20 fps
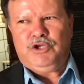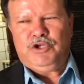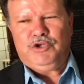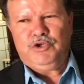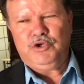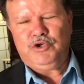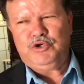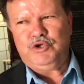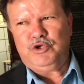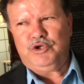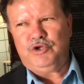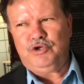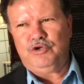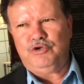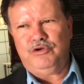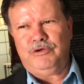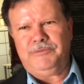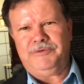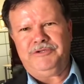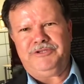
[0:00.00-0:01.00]
Nosotros
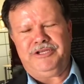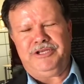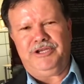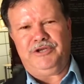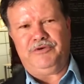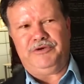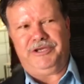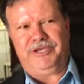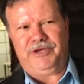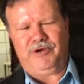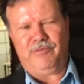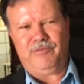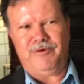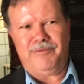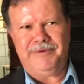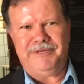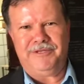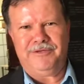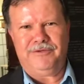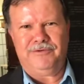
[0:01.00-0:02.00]
no hemos tenido en ningún
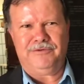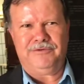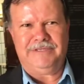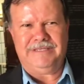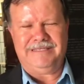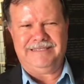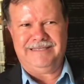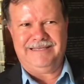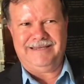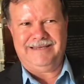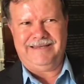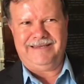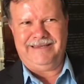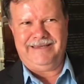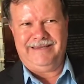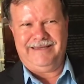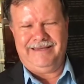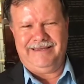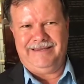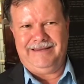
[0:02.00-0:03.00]
momento, es decir,
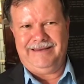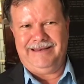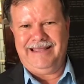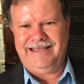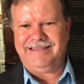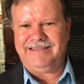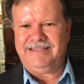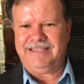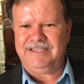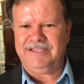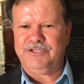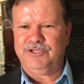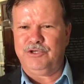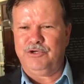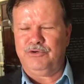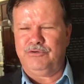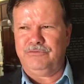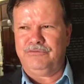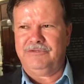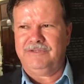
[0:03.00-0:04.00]
eh, la
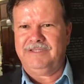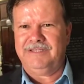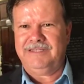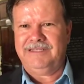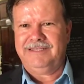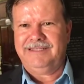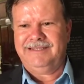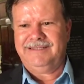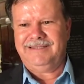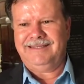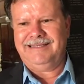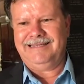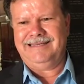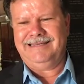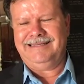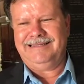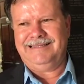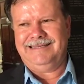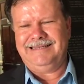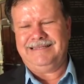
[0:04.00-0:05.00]
intención
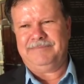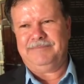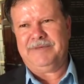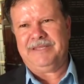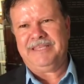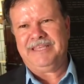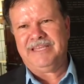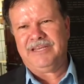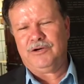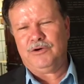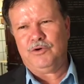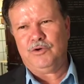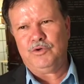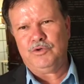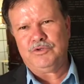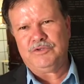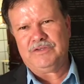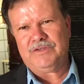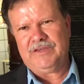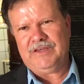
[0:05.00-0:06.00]
de
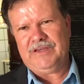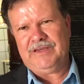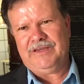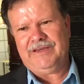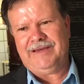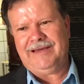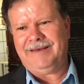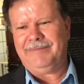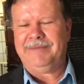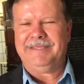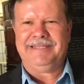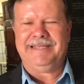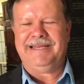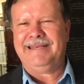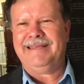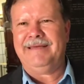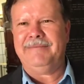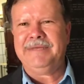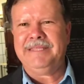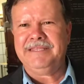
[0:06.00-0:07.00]
despedirlos eh,
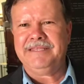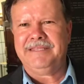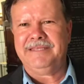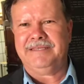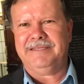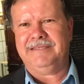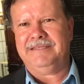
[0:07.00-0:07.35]
arbitrariamente.